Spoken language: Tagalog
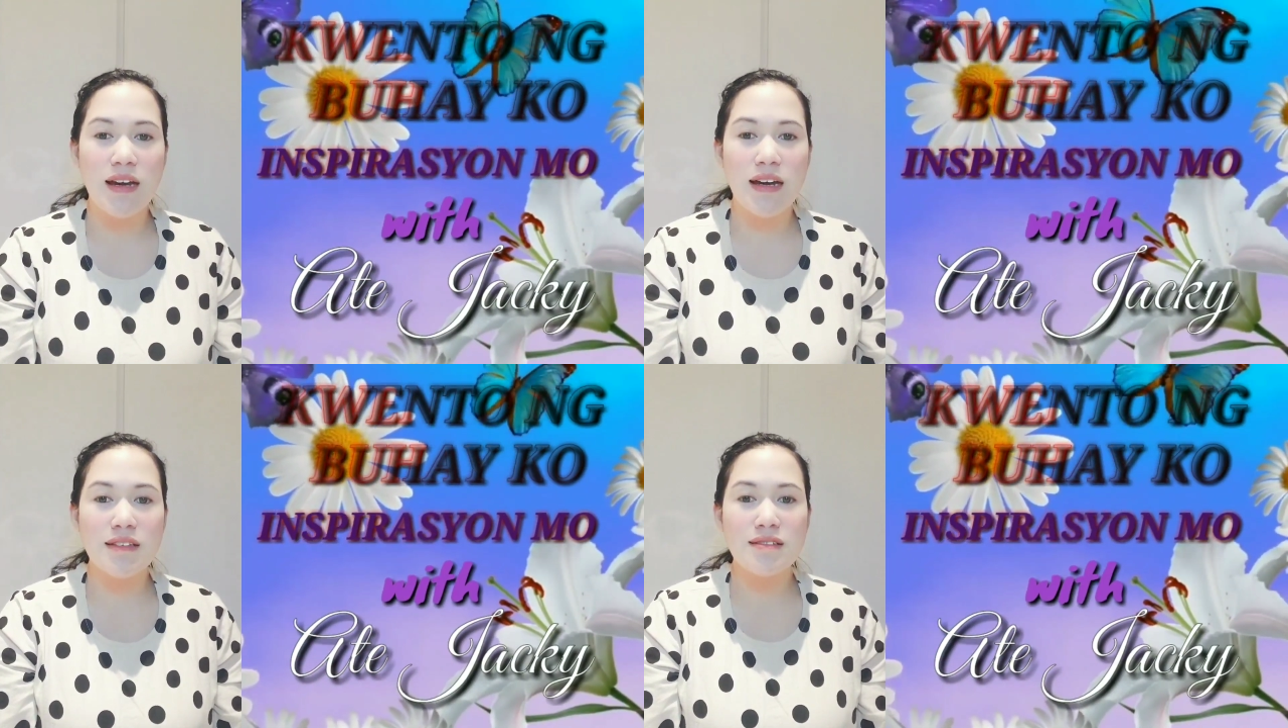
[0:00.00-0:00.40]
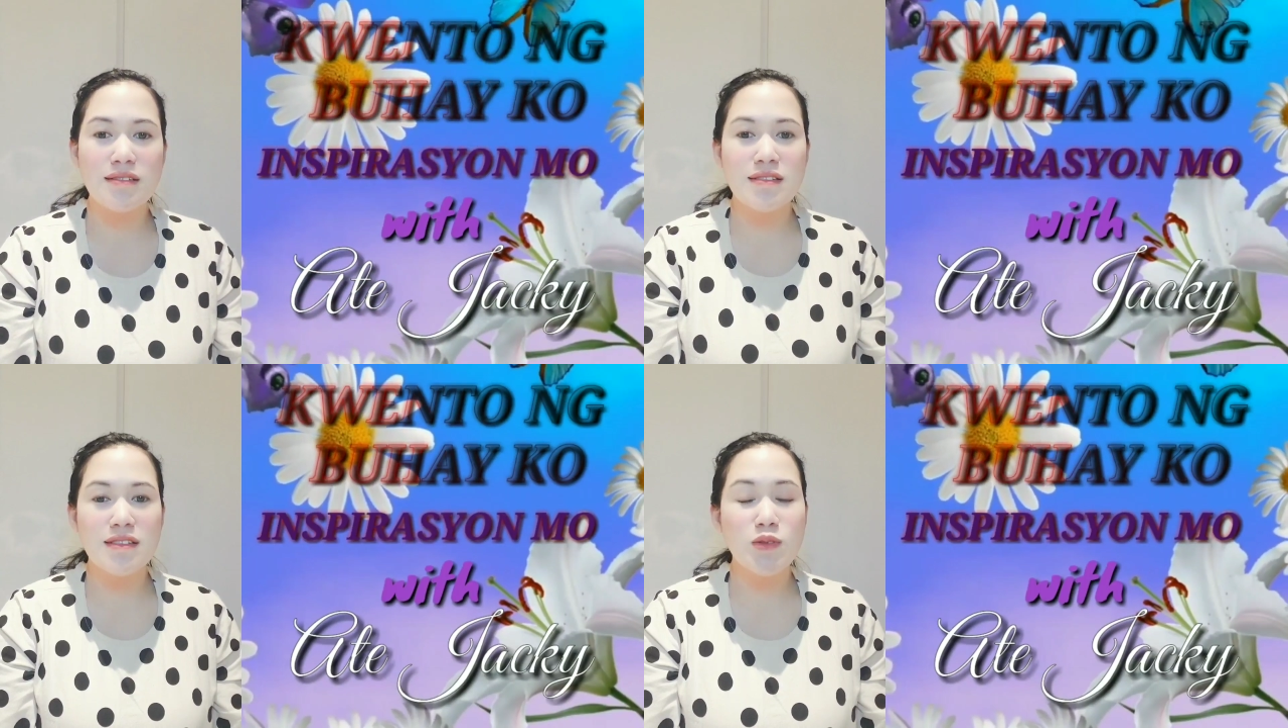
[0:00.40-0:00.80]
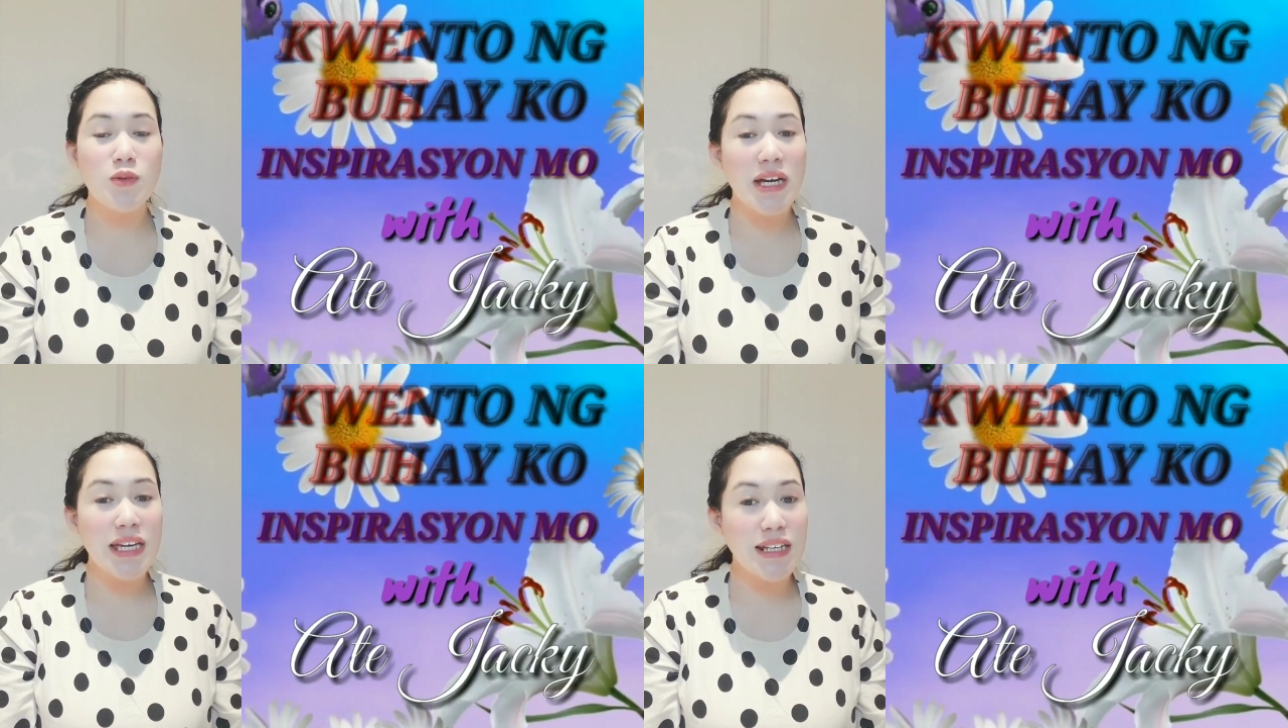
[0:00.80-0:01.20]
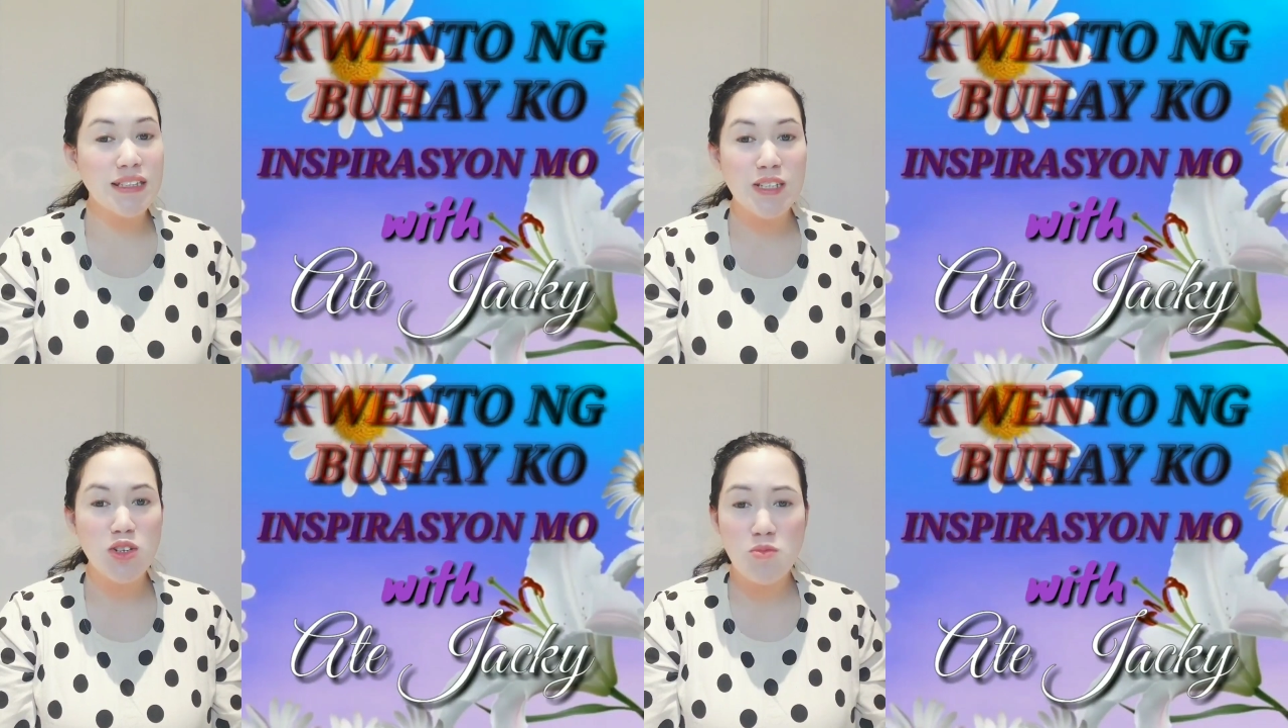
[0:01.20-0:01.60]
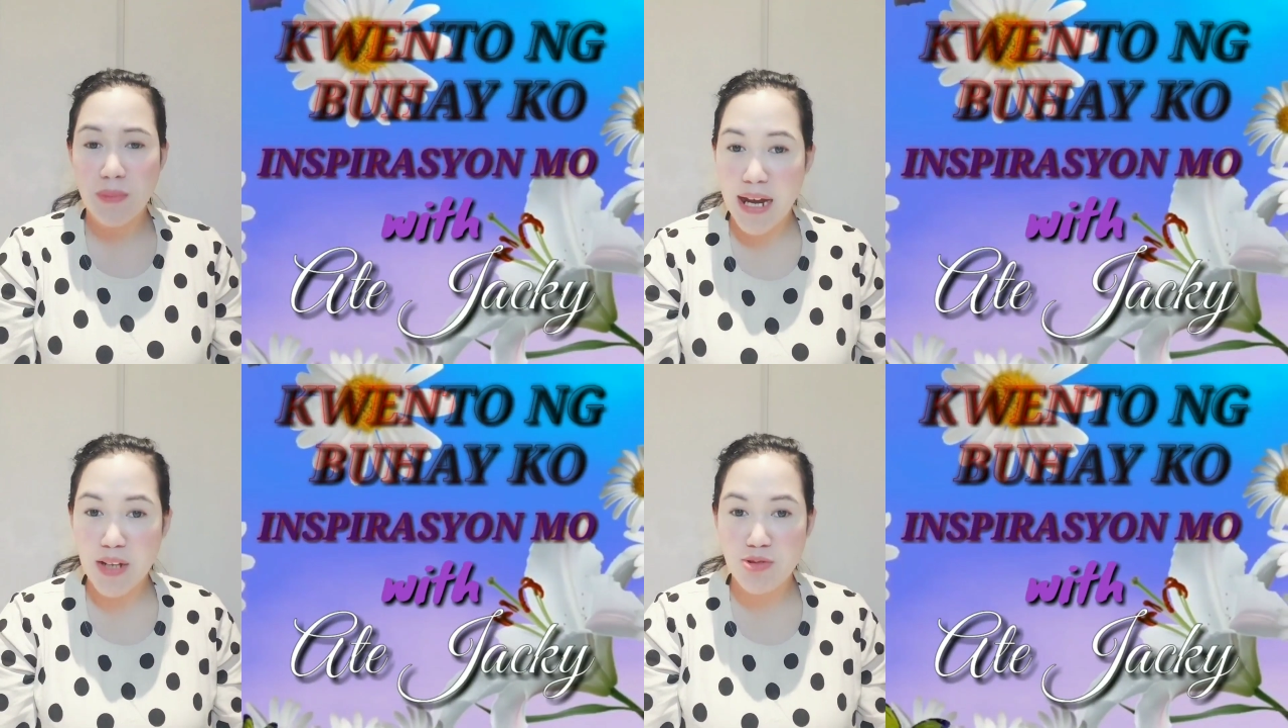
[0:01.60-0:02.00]
At tunghayan natin kung
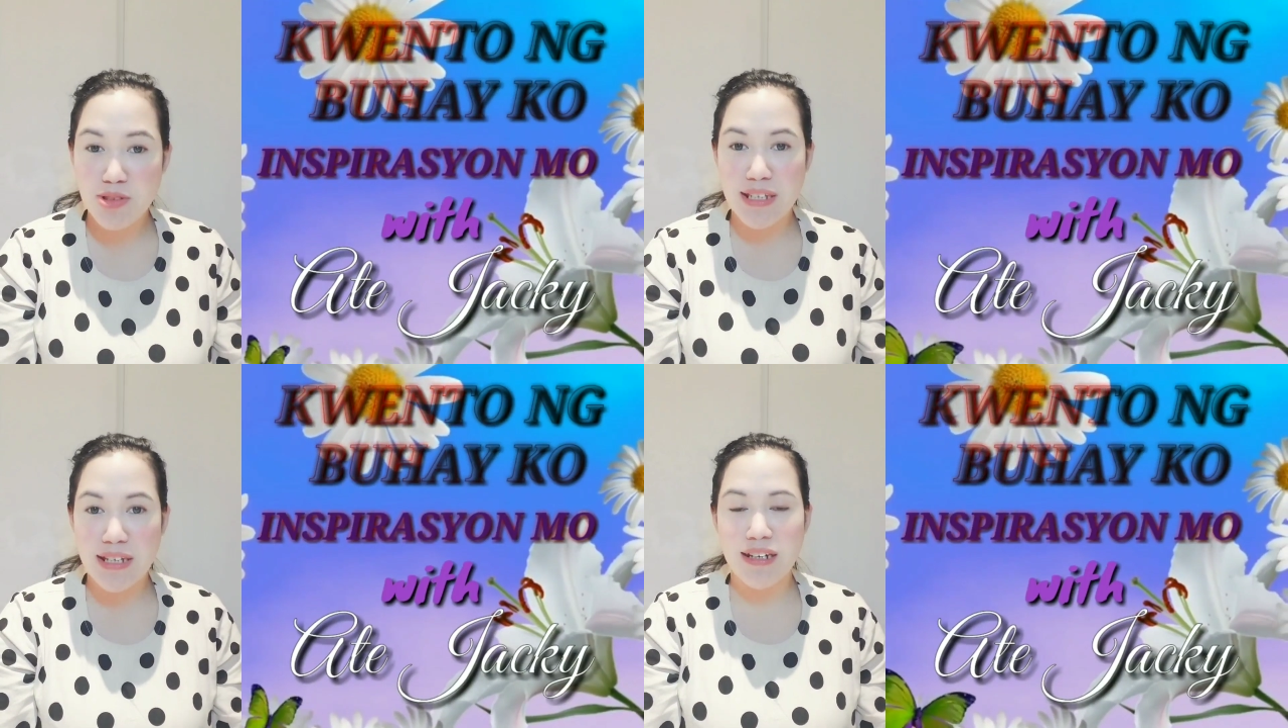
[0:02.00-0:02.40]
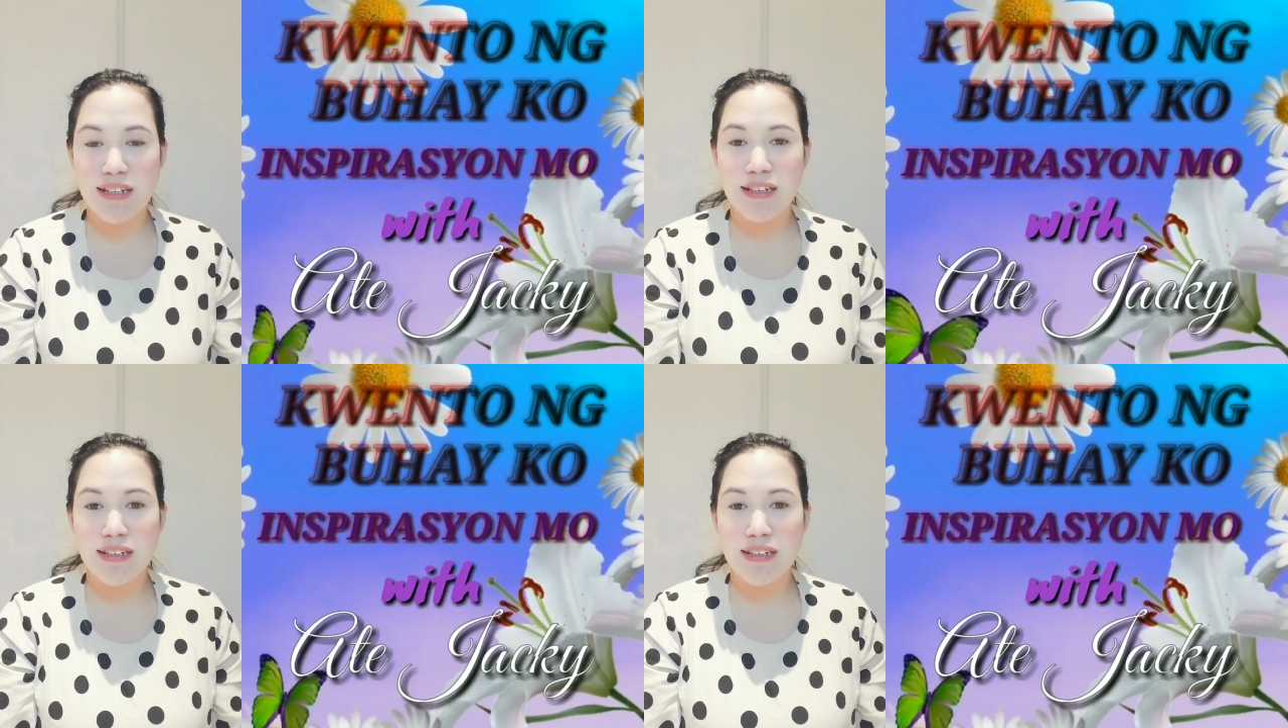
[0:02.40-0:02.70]
paano niya